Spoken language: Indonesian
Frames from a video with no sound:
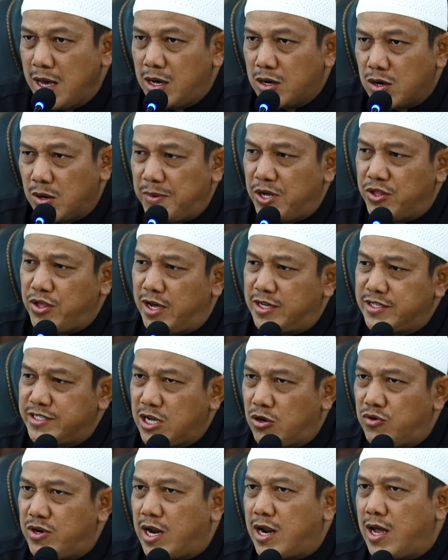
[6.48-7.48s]
Ramadan
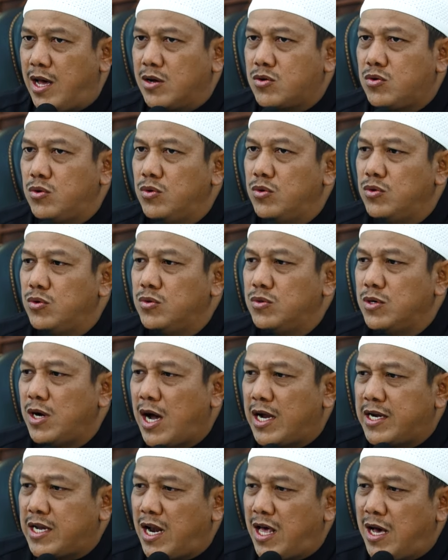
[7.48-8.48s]
saudaraku
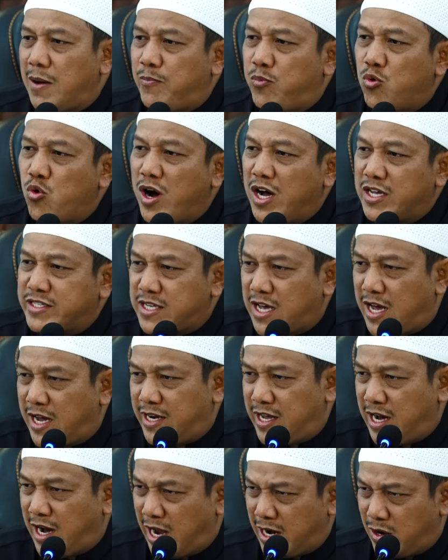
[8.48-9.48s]
adalah puasa
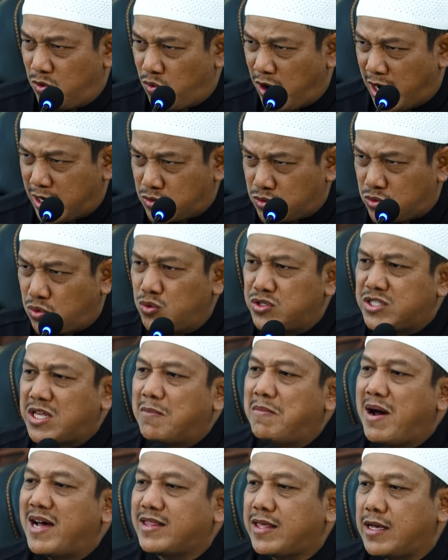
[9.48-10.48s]
dengan waktu
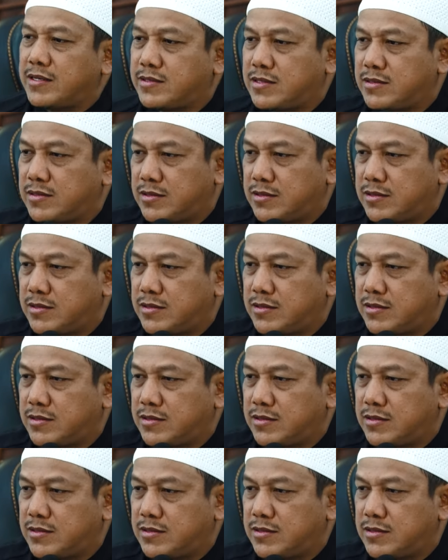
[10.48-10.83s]
terbatas.